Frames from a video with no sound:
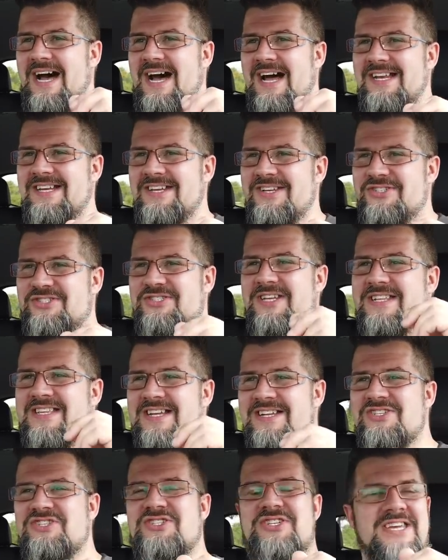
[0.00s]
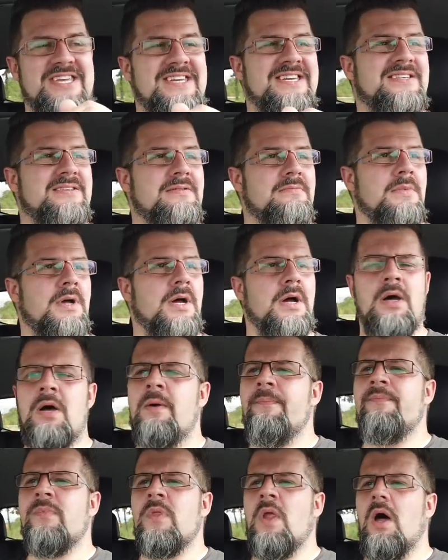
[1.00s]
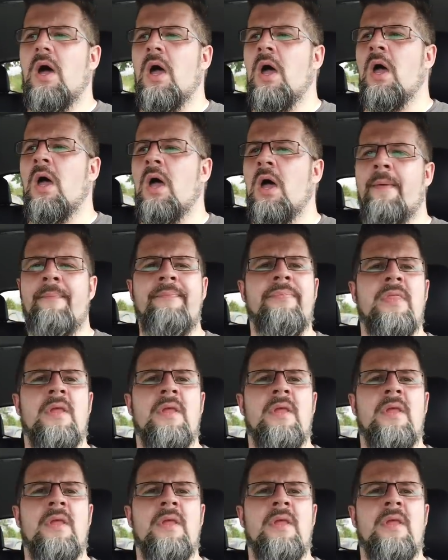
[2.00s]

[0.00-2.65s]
da an, es steht dann Schild, äh,